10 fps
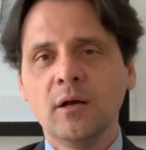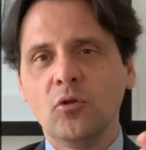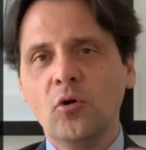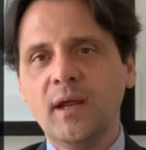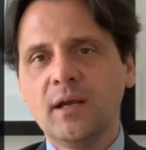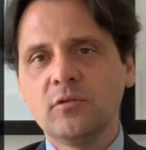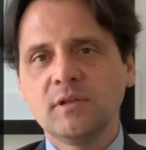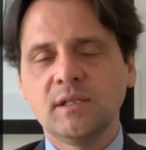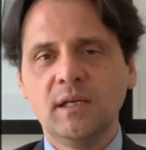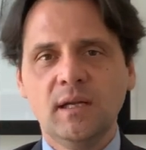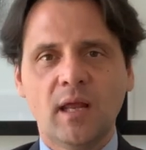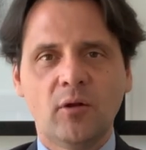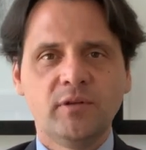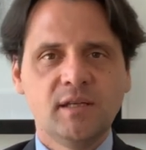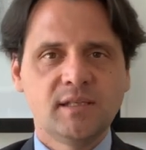non è così, la
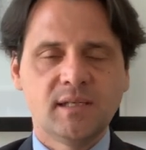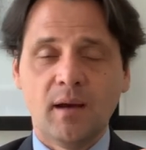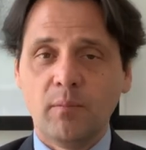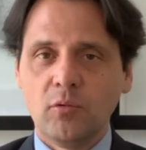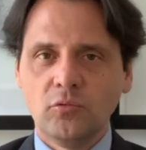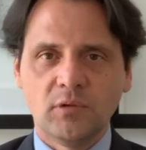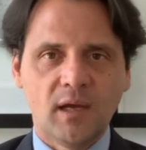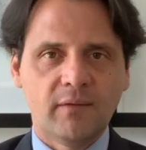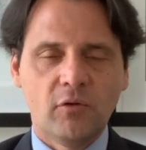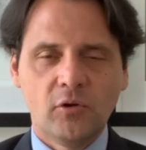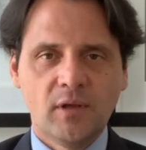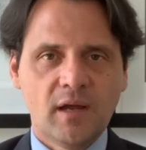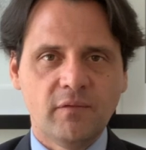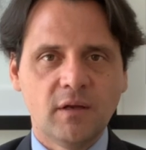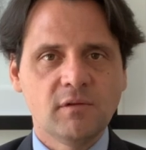notizia brutta che voglio
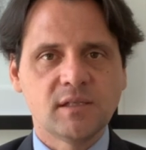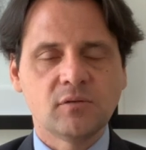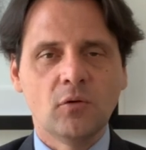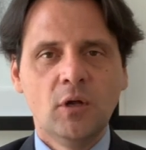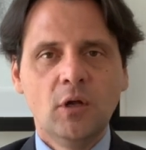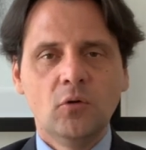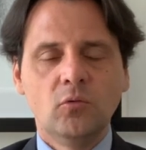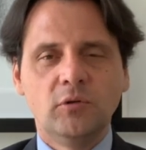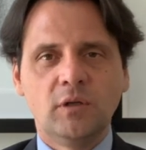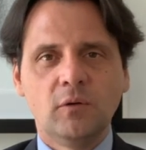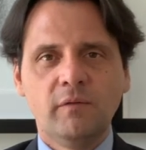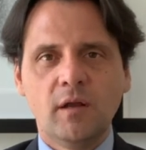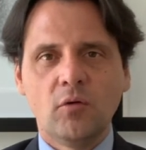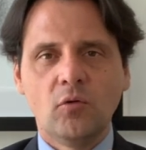darvi in questo ultimo video,